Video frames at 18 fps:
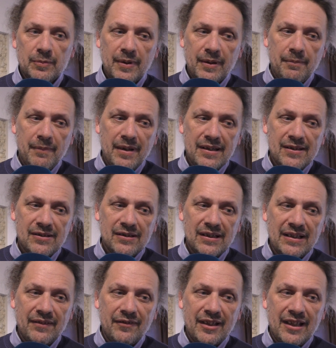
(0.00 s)
permesso
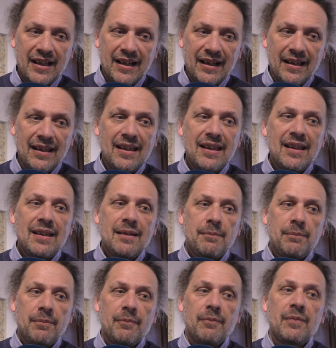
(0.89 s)
di vedere
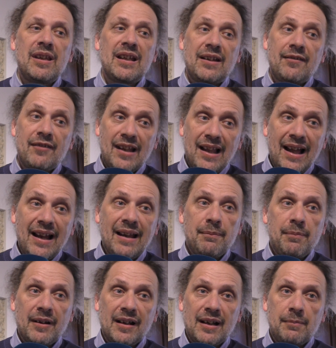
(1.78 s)
di rivelare
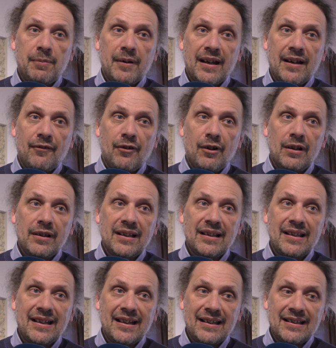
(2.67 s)
per la prima volta
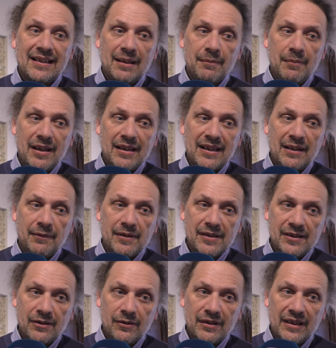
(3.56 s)
direttamente
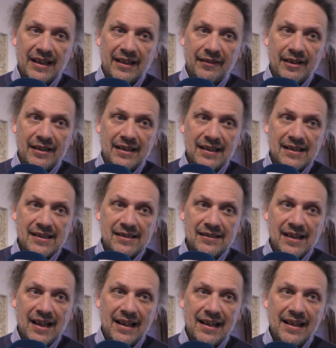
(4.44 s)
queste onde
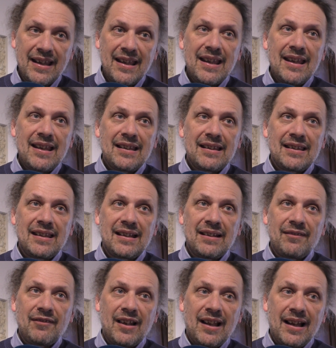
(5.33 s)
gravitazionali, di
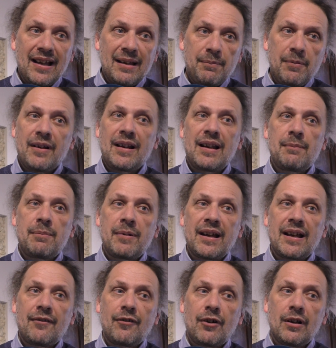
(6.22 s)
rivelare per la
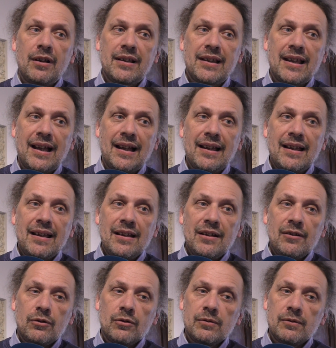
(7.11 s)
prima volta
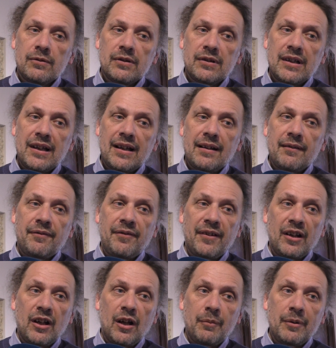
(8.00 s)
un
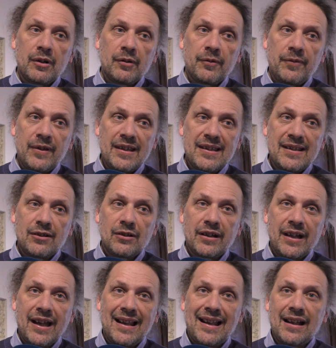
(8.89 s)
fenomeno fisico
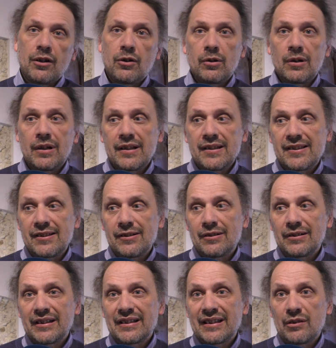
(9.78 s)
che è la
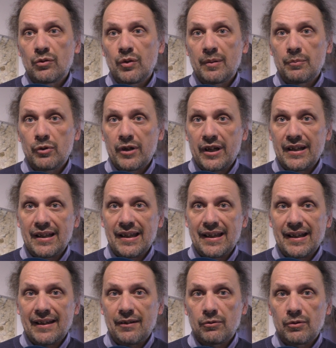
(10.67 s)
collisione di due buchi
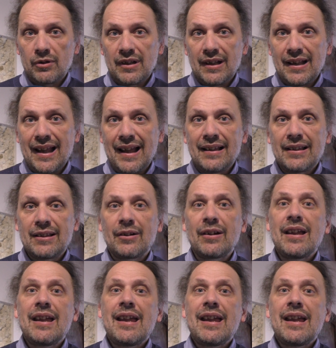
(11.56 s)
neri uno nell'altro